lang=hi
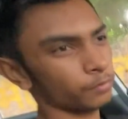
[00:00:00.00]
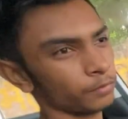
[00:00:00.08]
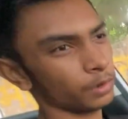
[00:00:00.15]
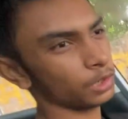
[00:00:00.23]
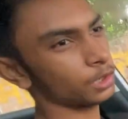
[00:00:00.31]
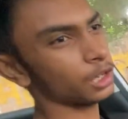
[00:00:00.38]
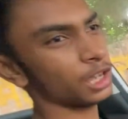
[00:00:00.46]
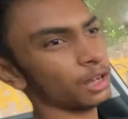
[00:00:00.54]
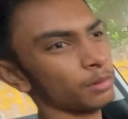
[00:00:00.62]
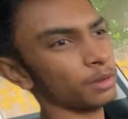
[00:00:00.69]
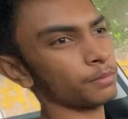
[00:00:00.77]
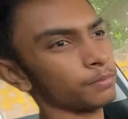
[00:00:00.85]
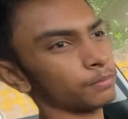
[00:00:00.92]
कभी गियर
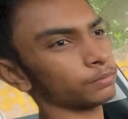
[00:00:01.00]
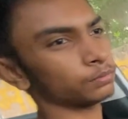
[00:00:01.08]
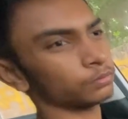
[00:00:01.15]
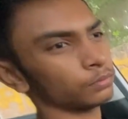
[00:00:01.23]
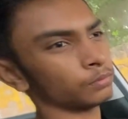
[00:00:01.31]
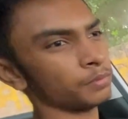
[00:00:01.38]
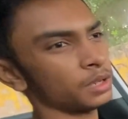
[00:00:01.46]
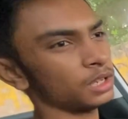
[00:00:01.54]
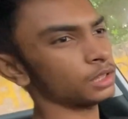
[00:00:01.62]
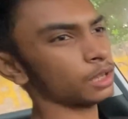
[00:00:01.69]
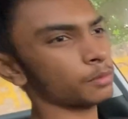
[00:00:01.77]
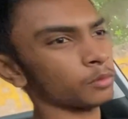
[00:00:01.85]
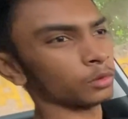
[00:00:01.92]
में बीस
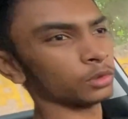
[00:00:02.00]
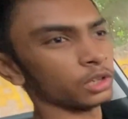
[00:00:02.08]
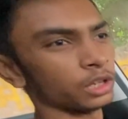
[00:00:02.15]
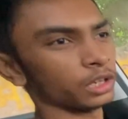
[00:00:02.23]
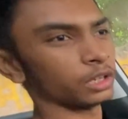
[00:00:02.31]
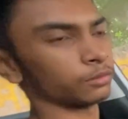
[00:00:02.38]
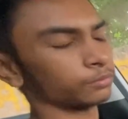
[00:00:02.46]
तक पहुंच जाएगी